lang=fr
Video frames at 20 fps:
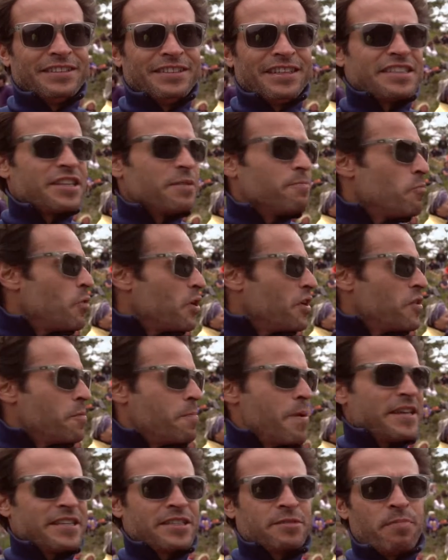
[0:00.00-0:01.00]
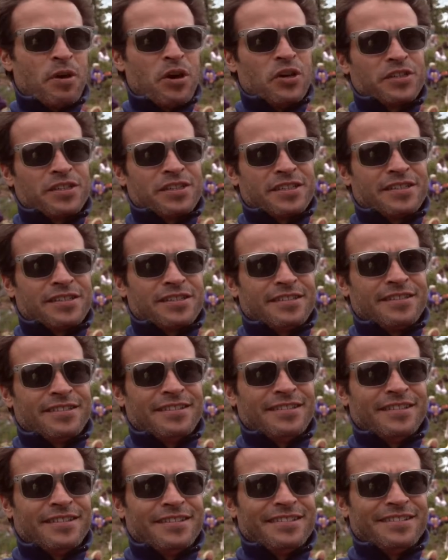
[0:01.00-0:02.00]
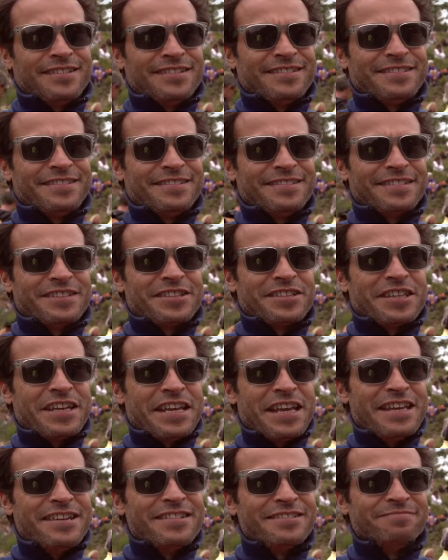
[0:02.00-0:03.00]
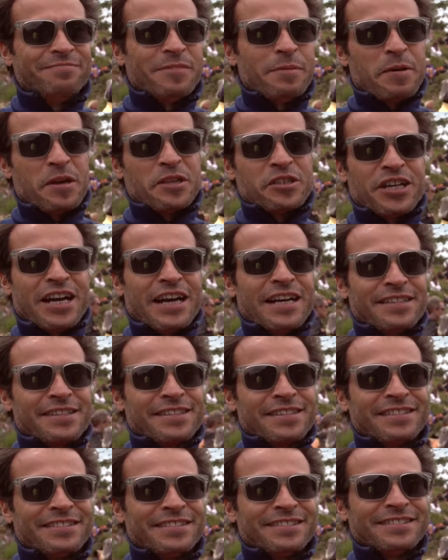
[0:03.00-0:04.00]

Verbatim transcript: It's one of the best spots to see a bit of jazz.